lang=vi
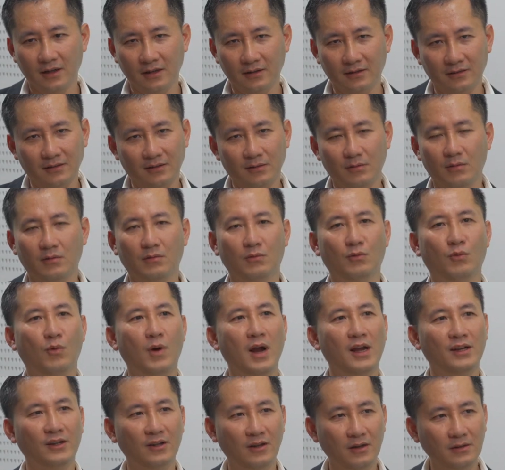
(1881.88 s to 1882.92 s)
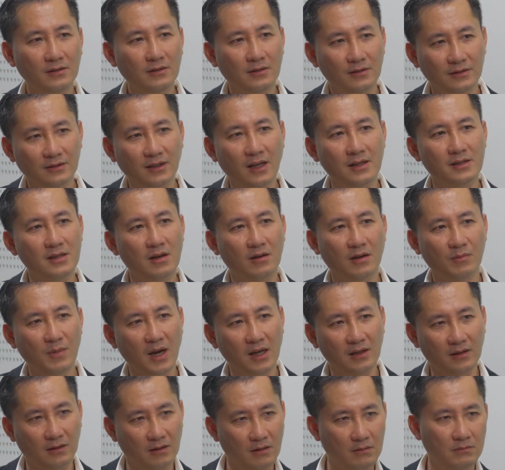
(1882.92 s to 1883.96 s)
uh, why not tại sao ừ. các
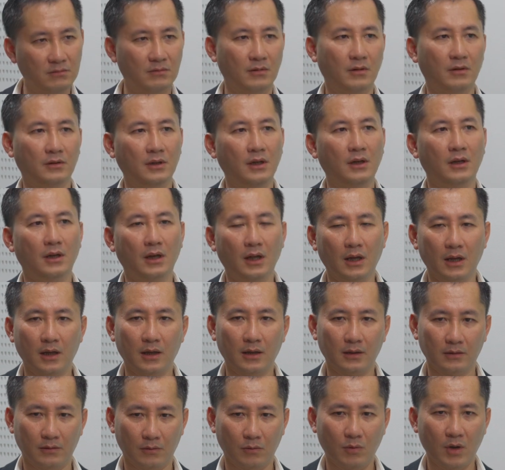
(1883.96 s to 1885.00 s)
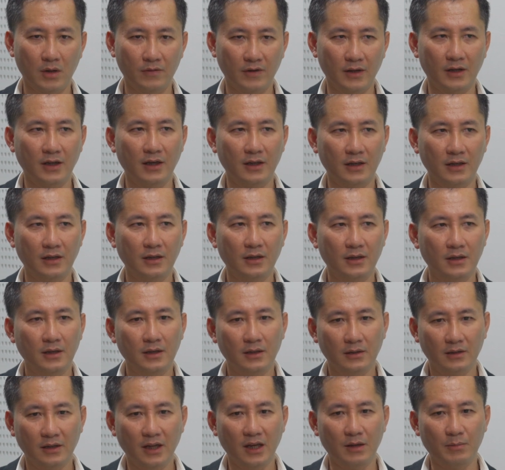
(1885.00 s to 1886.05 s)
bạn không có thể là quay về đây
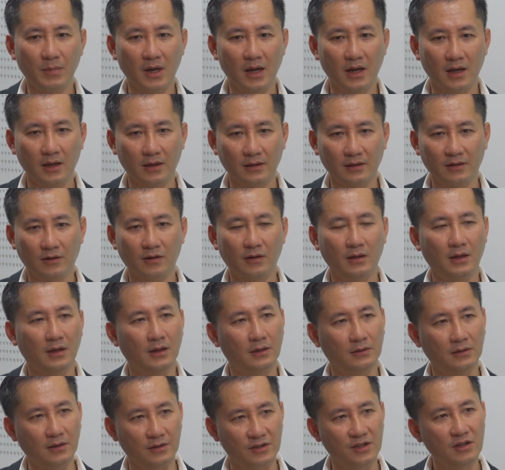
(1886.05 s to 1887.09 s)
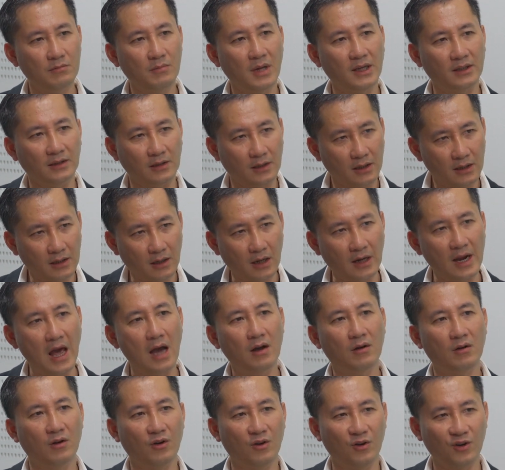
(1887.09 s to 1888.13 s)
để mà gọi là thử sức mình khi đã
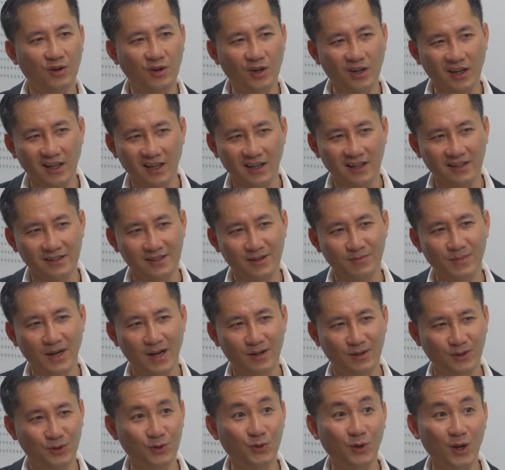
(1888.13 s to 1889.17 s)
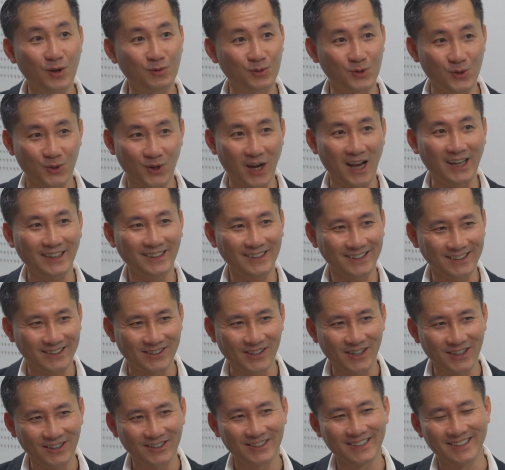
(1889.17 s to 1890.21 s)
có gọi là somehow là đủ lông đủ cánh đúng
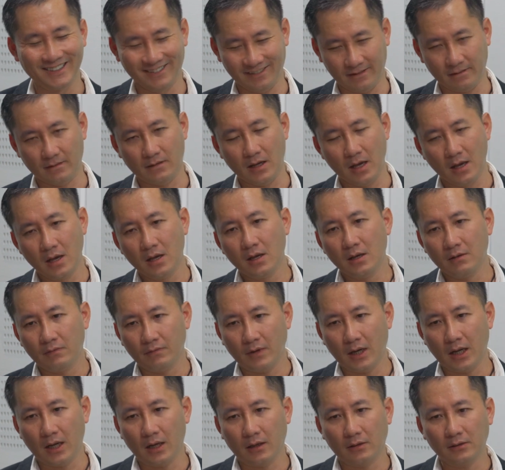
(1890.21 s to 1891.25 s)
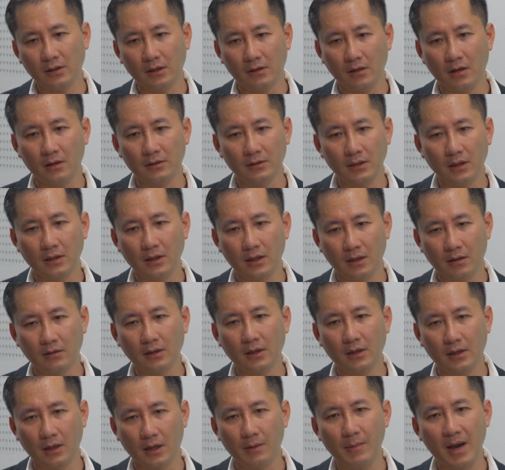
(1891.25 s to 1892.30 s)
không? Ừ. ừ. Và có thể nói rằng là có
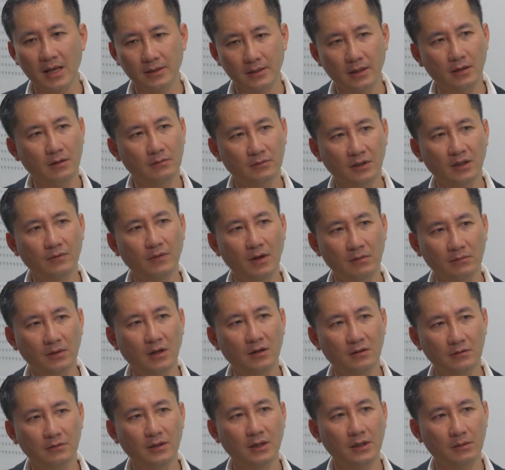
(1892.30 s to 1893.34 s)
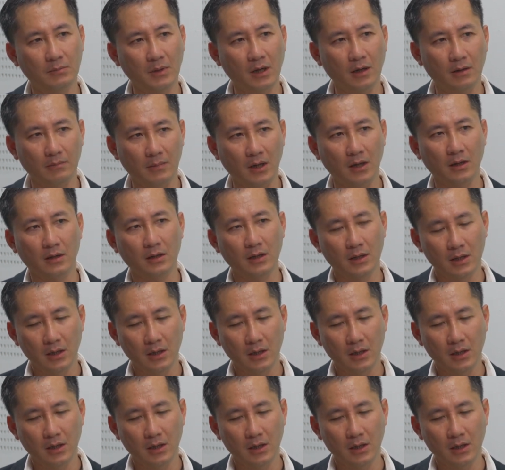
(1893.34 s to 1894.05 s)
thể là các bạn sẽ không thất vọng đâu khi mà mà